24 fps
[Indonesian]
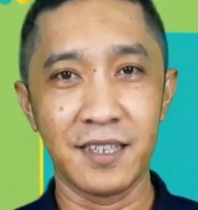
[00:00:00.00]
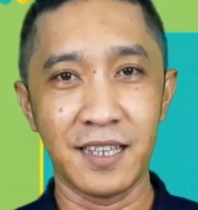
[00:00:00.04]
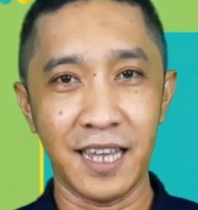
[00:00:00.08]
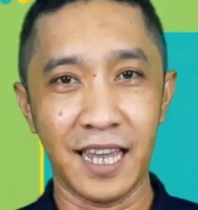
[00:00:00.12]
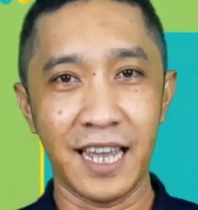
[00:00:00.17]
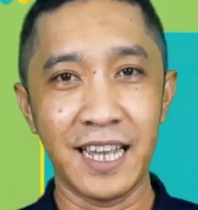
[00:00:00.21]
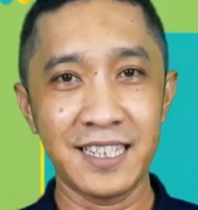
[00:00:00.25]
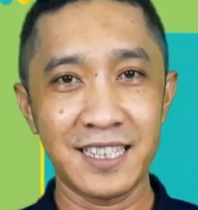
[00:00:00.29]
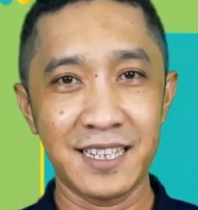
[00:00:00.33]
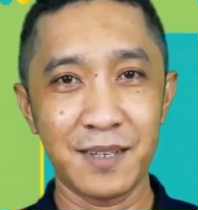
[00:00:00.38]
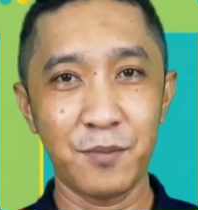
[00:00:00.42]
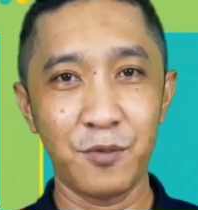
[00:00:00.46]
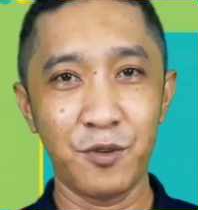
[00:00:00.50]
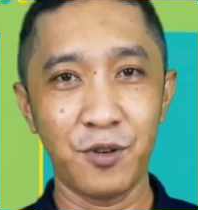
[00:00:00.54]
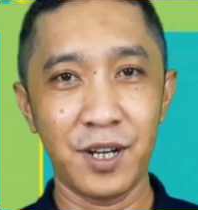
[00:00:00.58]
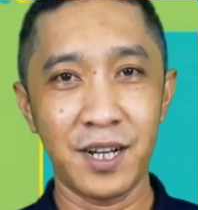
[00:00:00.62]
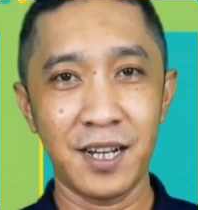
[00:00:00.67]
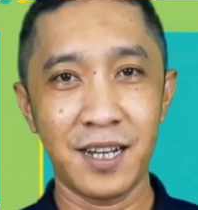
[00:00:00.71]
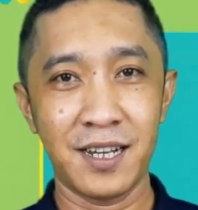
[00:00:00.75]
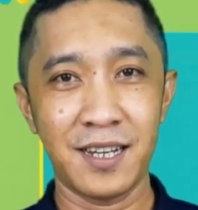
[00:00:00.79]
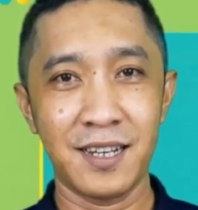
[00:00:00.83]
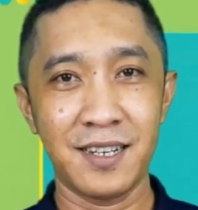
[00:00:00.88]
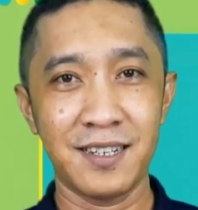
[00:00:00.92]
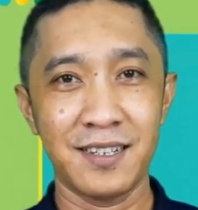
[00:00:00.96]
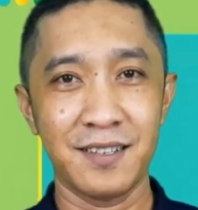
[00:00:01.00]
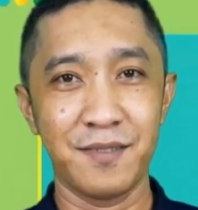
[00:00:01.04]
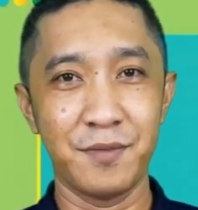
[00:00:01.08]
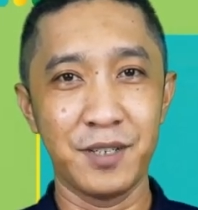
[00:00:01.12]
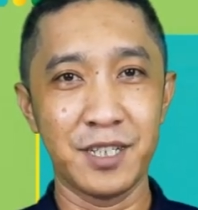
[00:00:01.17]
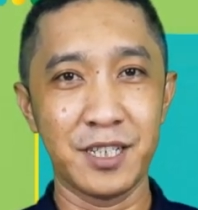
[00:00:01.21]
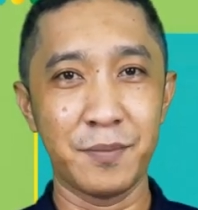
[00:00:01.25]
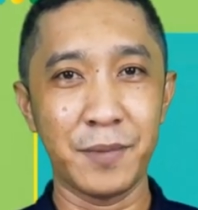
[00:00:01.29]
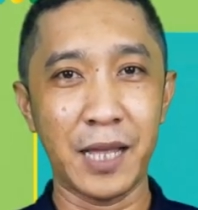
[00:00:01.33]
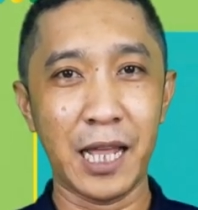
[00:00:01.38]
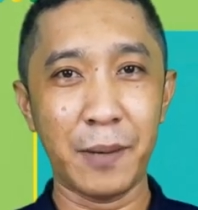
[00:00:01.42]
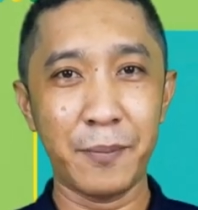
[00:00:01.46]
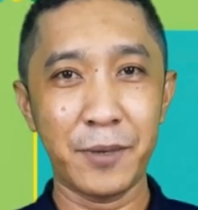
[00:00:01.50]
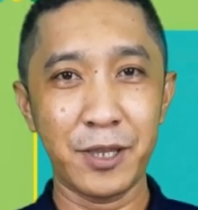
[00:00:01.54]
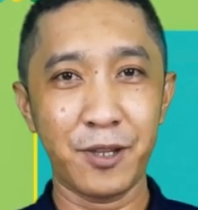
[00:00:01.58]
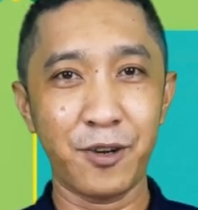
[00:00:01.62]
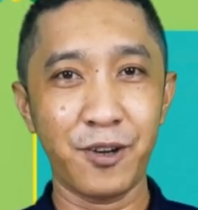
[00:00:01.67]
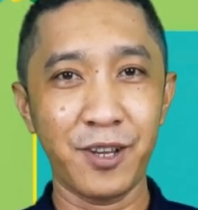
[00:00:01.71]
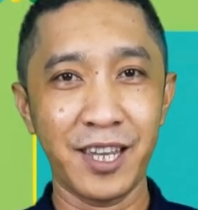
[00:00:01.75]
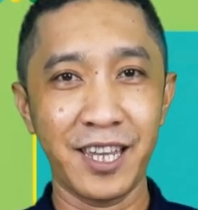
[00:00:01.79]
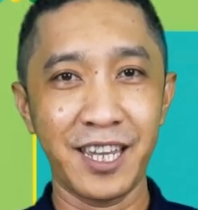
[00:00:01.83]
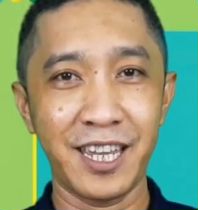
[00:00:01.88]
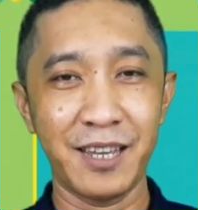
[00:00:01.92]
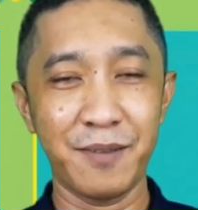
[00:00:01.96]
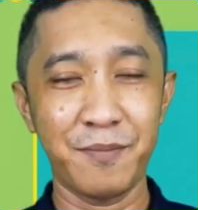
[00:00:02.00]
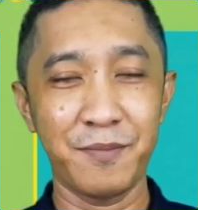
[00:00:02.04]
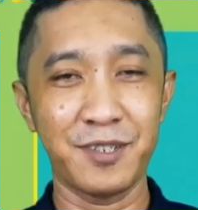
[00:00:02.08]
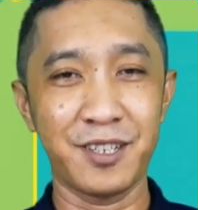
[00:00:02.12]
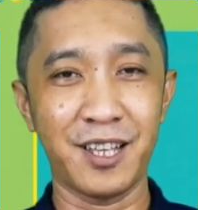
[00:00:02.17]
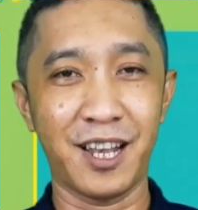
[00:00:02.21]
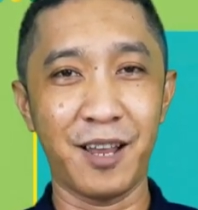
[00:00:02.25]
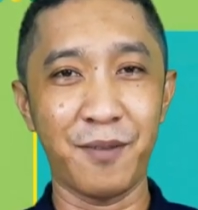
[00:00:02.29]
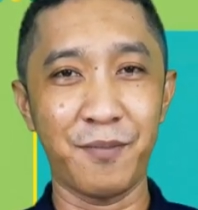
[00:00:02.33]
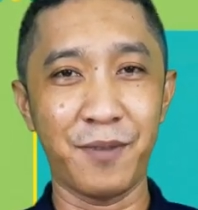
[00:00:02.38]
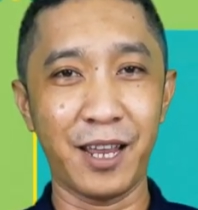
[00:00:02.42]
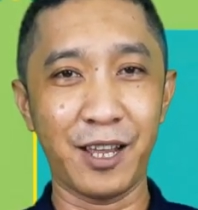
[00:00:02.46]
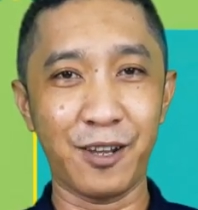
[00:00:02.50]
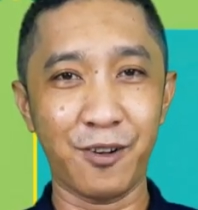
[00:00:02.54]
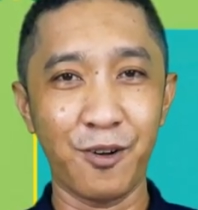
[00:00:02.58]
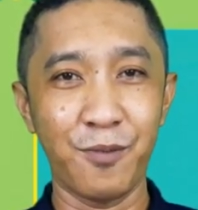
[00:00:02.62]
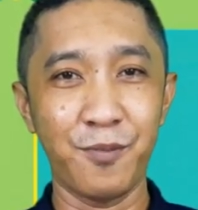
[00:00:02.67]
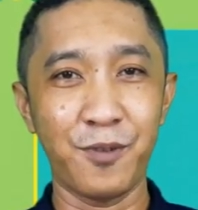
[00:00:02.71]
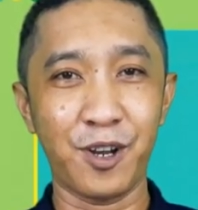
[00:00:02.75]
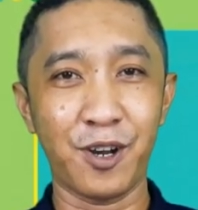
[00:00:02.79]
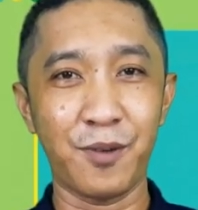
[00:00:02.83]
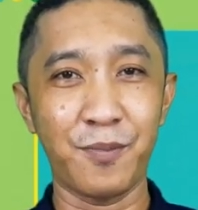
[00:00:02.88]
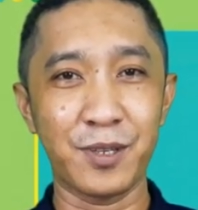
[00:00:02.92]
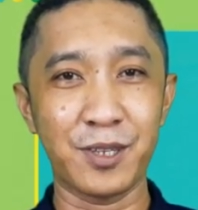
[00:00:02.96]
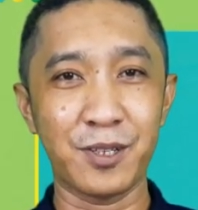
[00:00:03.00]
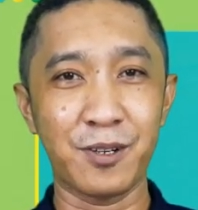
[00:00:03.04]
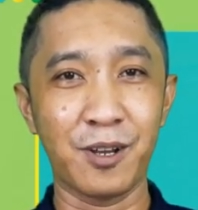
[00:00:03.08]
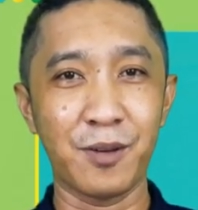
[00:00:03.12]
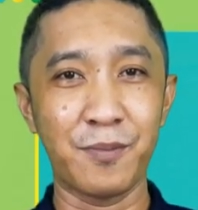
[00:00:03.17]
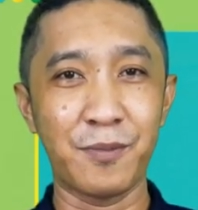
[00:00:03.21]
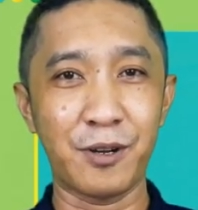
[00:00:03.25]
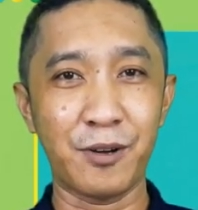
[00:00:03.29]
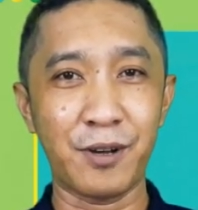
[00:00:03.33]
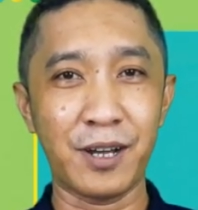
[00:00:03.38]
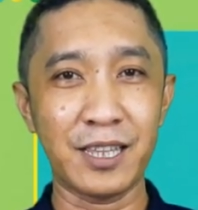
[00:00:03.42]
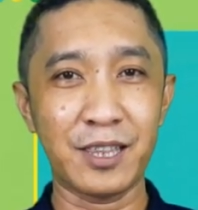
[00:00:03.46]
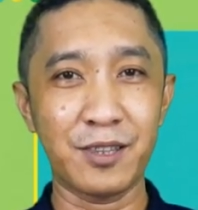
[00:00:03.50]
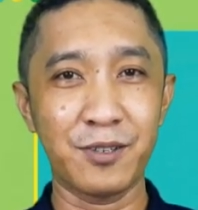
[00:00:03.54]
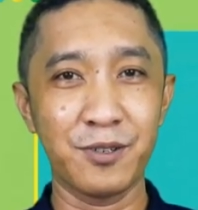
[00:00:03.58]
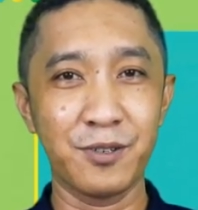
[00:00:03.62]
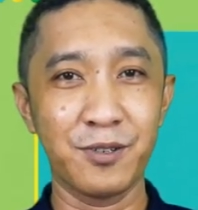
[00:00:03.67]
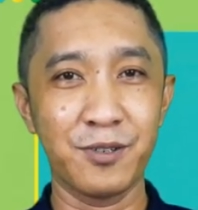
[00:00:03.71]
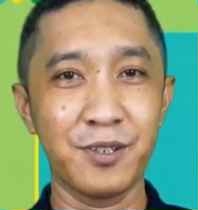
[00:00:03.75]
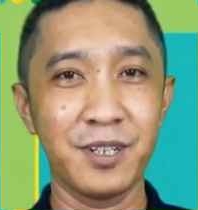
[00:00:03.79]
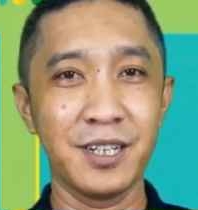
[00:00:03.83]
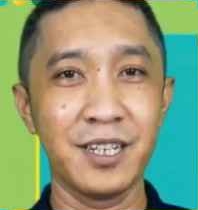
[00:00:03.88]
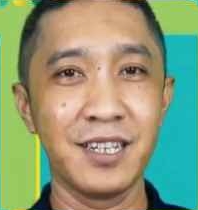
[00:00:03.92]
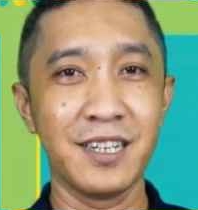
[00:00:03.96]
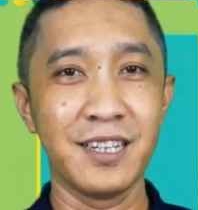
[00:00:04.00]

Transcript: Hai hey semua, Bismillahirrahmanirrahim Assalamualaikum warahmatullahi wabarakatuh